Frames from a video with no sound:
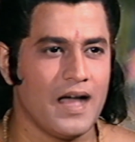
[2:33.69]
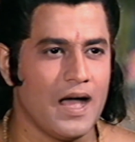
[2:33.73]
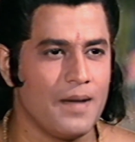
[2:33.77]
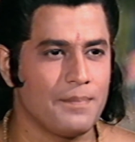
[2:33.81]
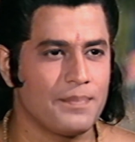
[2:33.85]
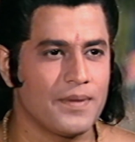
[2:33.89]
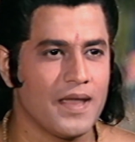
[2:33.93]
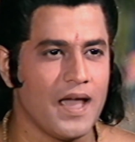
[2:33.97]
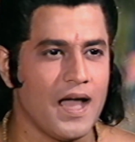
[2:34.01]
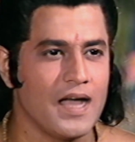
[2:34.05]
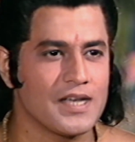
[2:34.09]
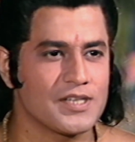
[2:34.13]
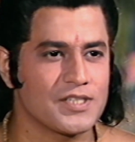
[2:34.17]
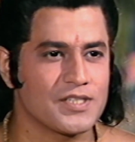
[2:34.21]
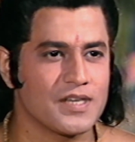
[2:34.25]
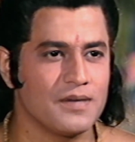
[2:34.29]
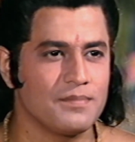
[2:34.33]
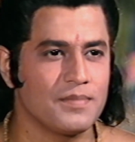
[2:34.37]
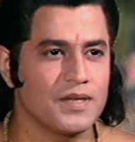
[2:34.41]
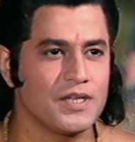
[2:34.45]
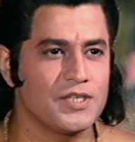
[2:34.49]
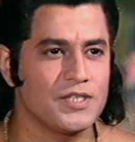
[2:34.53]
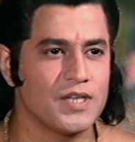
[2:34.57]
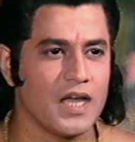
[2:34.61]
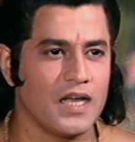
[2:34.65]
আপনার
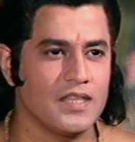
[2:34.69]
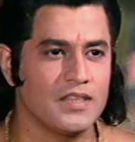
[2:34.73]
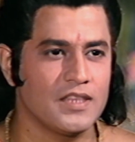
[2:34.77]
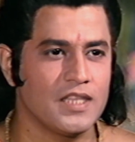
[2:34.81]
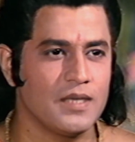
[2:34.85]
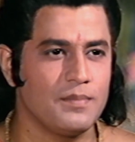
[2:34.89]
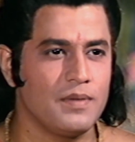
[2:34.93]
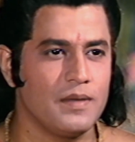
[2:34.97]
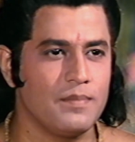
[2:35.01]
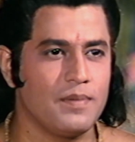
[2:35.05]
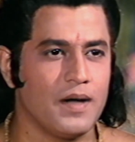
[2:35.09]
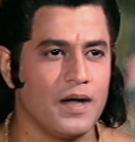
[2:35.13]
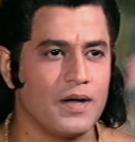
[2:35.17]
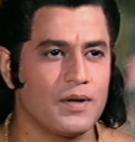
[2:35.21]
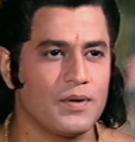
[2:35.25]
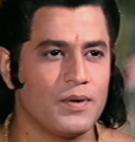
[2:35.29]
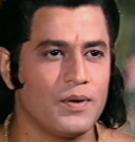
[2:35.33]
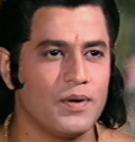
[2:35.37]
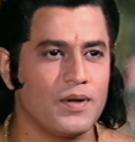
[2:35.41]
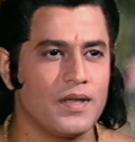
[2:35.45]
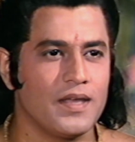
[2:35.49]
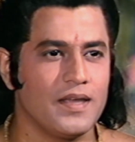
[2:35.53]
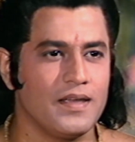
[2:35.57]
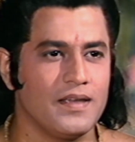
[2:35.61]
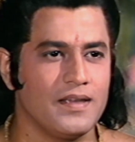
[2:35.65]
আশ্রমের শান্তি ভঙ্গ
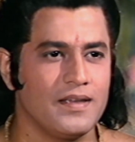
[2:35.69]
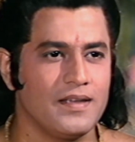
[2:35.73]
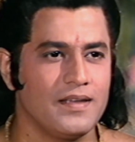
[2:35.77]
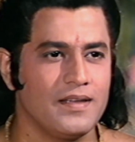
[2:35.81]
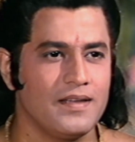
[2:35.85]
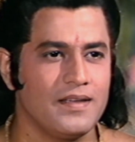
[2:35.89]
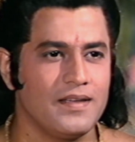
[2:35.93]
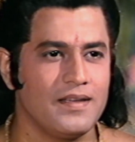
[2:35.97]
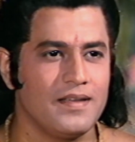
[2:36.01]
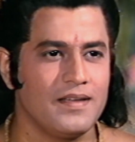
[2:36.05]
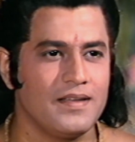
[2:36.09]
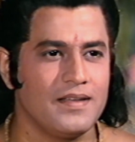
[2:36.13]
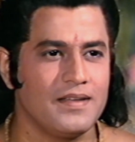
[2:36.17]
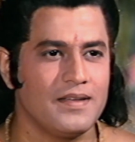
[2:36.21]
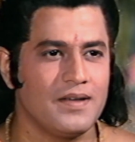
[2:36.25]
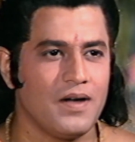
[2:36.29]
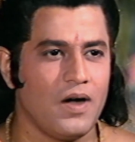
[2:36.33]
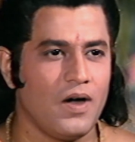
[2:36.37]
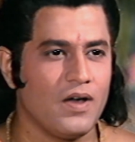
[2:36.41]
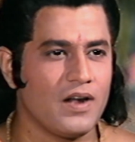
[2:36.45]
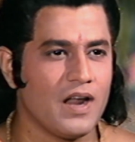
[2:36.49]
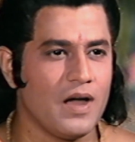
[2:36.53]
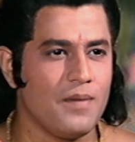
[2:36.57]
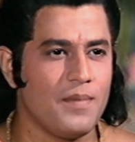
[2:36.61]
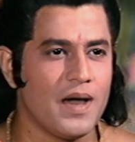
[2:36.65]
হবে
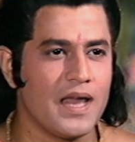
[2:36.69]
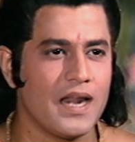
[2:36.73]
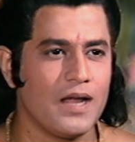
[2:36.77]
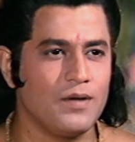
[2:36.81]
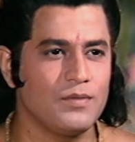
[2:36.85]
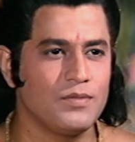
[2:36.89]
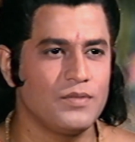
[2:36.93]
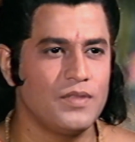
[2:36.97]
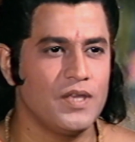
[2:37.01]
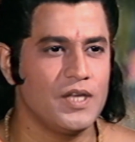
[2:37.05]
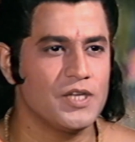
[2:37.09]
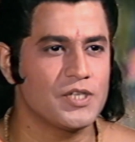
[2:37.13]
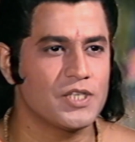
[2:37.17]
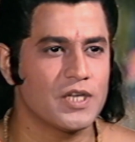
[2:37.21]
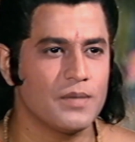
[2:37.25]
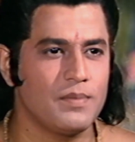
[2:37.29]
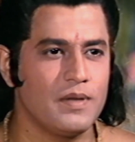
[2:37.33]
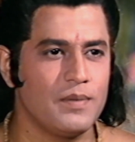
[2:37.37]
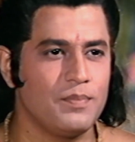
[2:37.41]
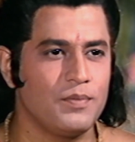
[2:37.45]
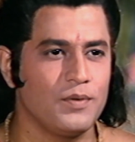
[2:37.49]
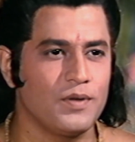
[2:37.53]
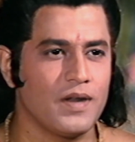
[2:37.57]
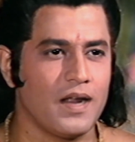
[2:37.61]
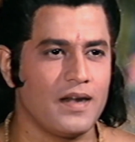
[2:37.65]
আর আমার উদ্দেশ্য
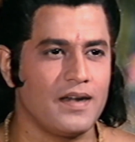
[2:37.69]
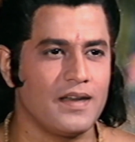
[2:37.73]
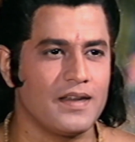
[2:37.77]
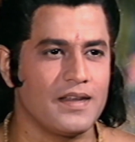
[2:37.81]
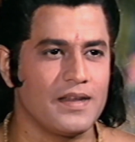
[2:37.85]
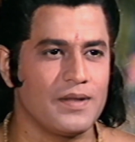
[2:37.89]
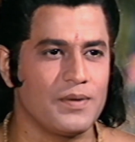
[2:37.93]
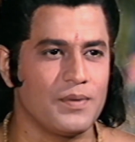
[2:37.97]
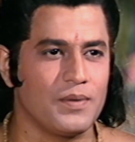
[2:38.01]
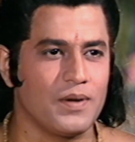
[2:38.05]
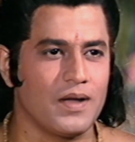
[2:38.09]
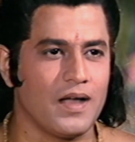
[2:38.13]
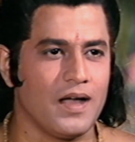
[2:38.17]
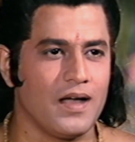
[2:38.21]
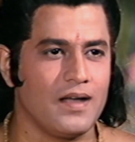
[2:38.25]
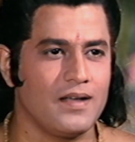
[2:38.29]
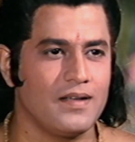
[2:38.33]
পূরণ হবে না